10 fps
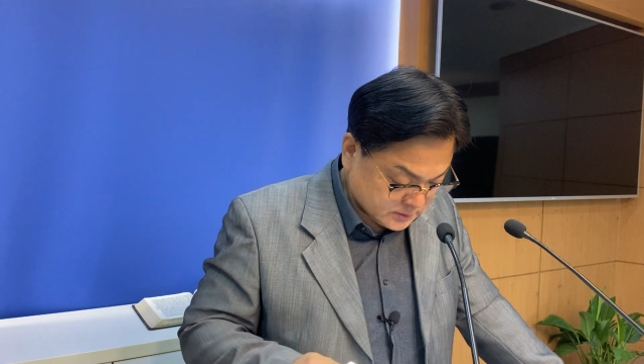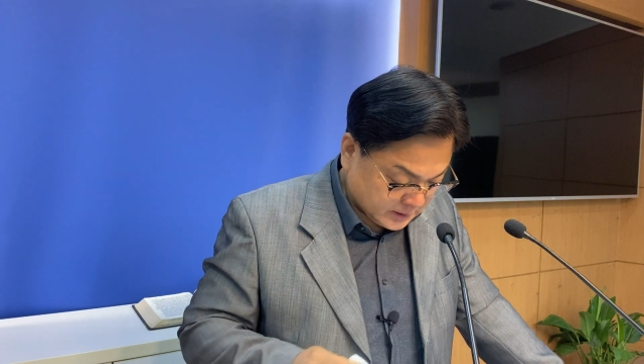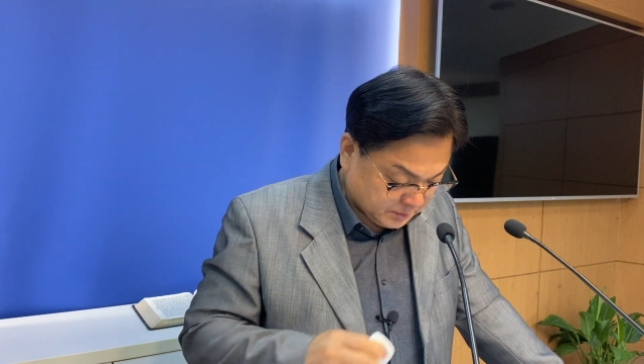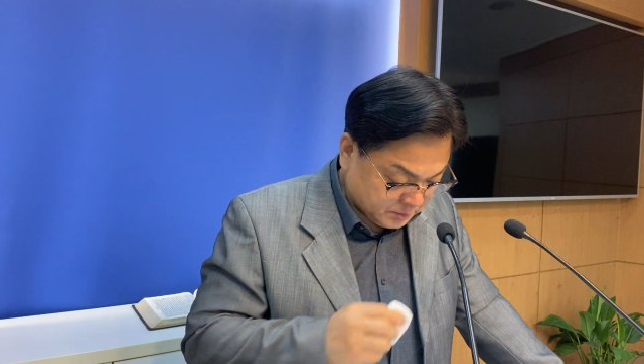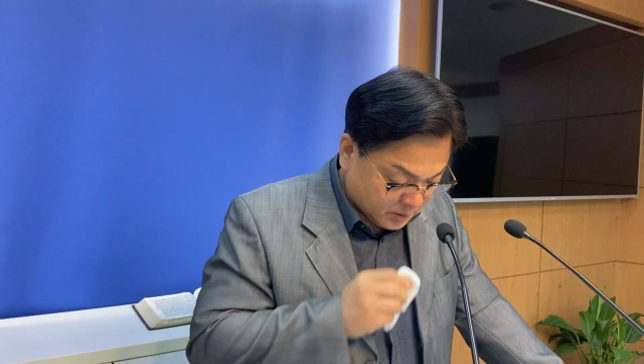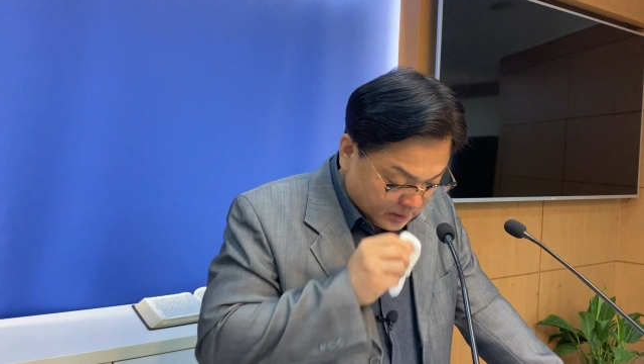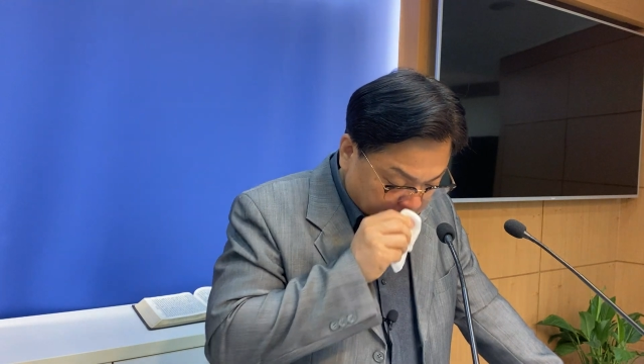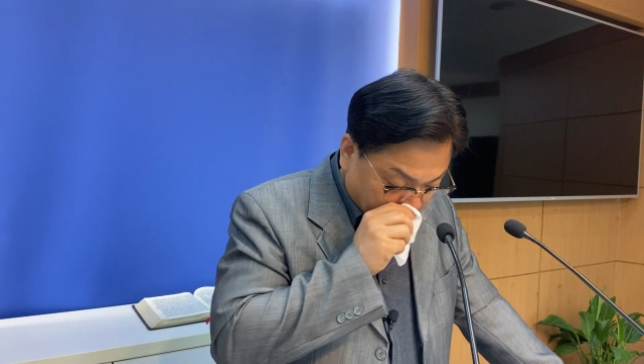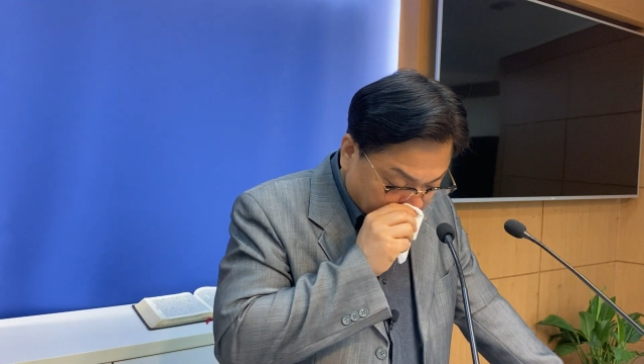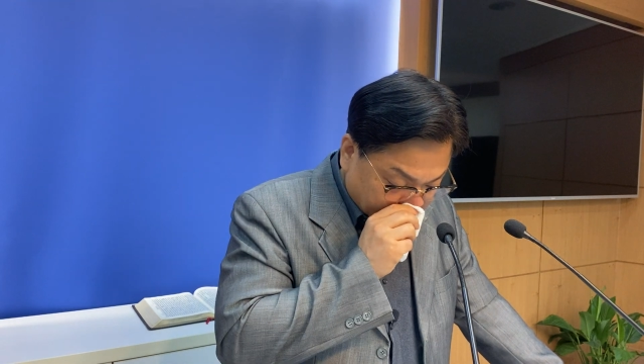
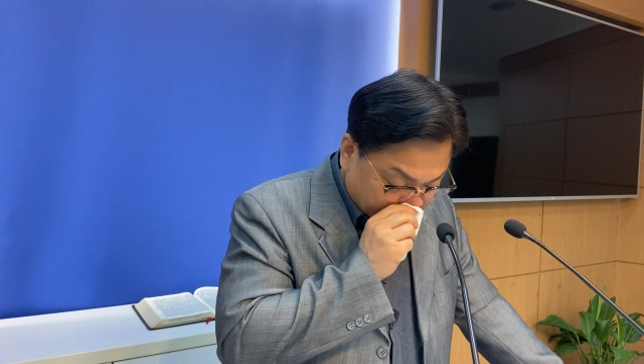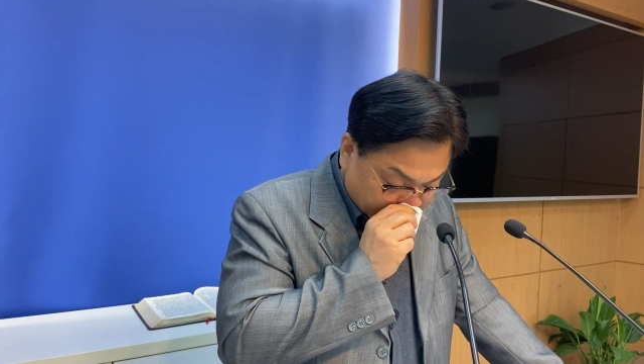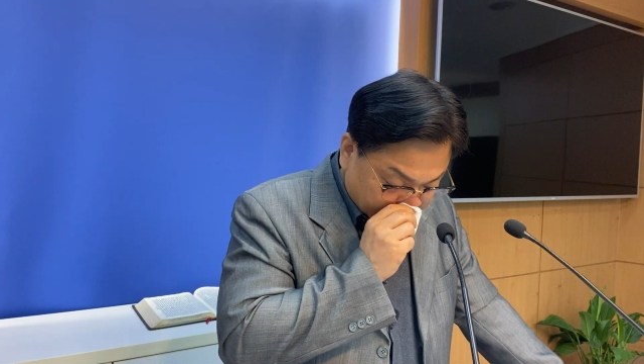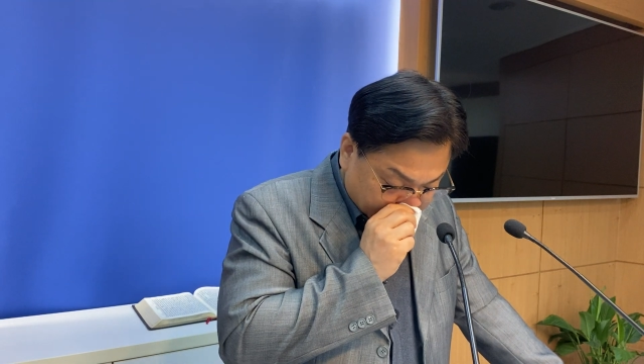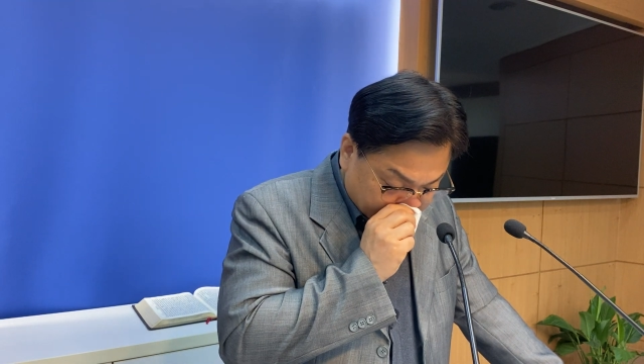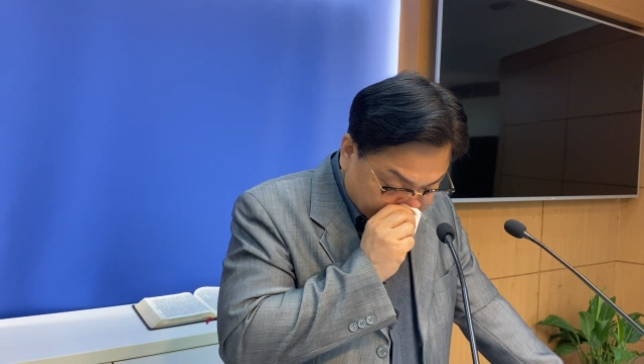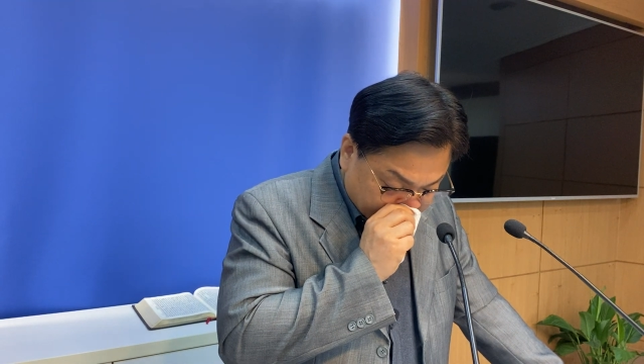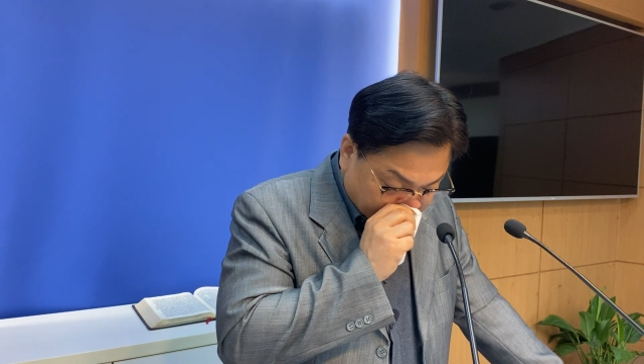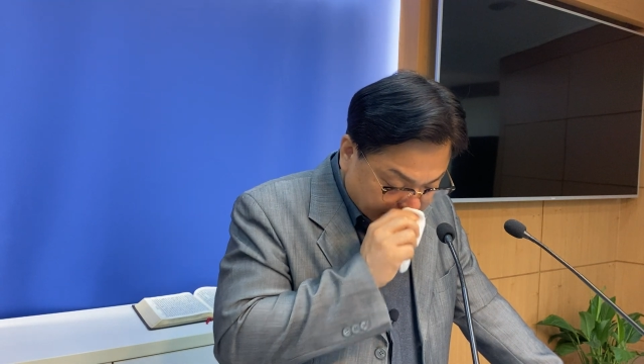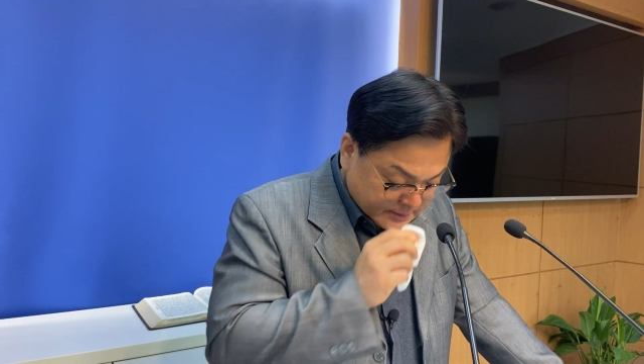생명을 보호하여
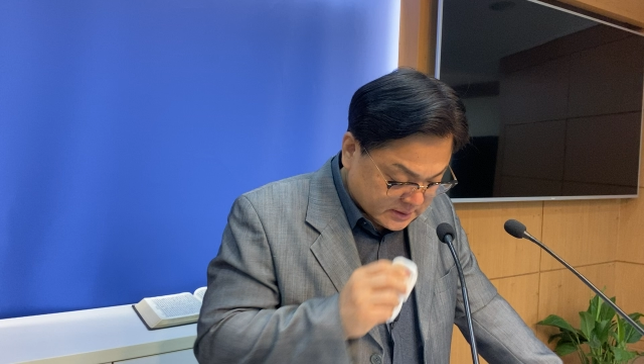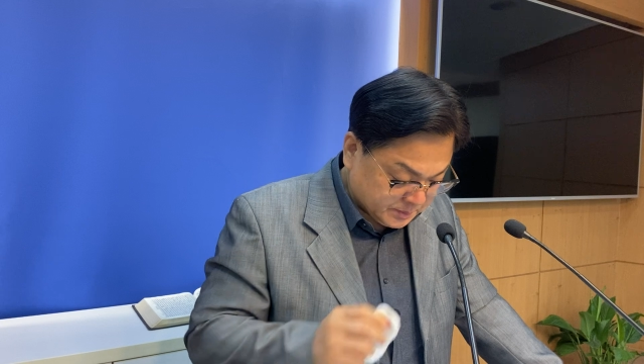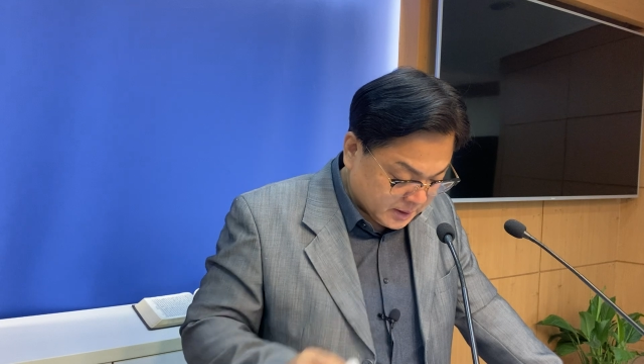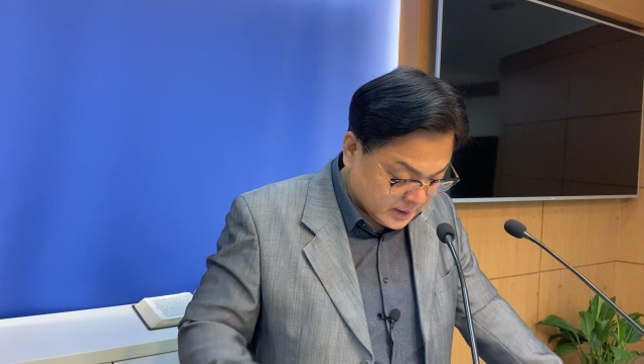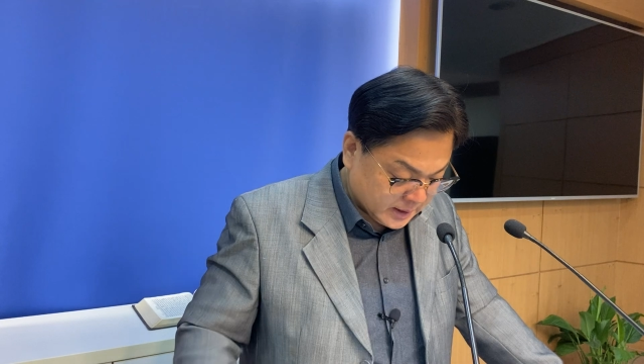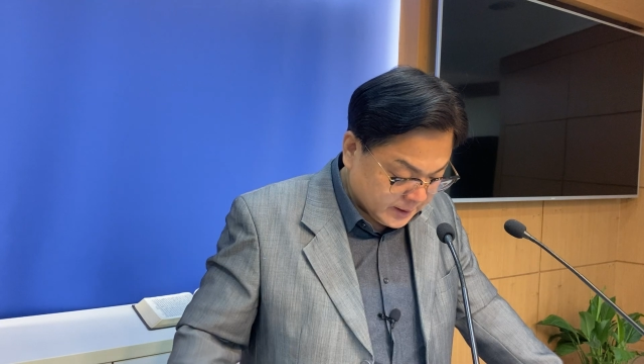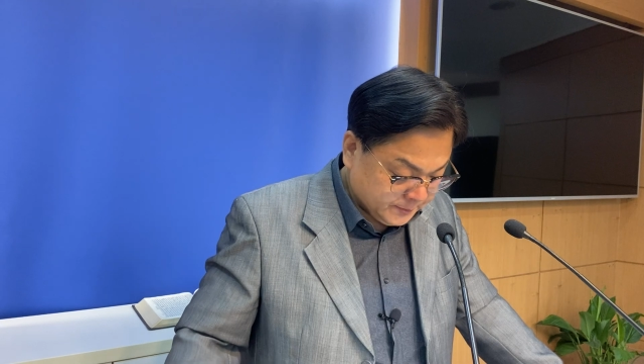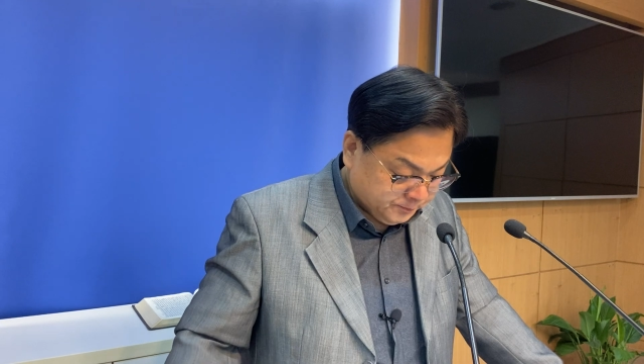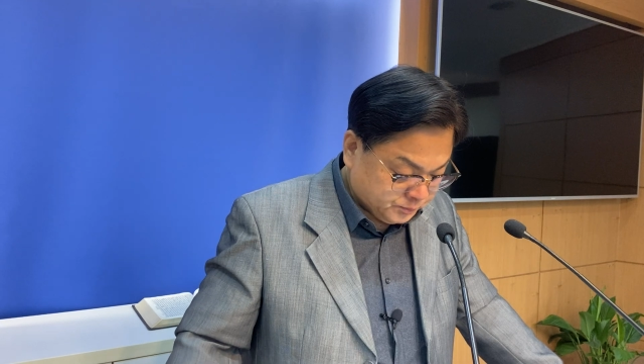각 지방의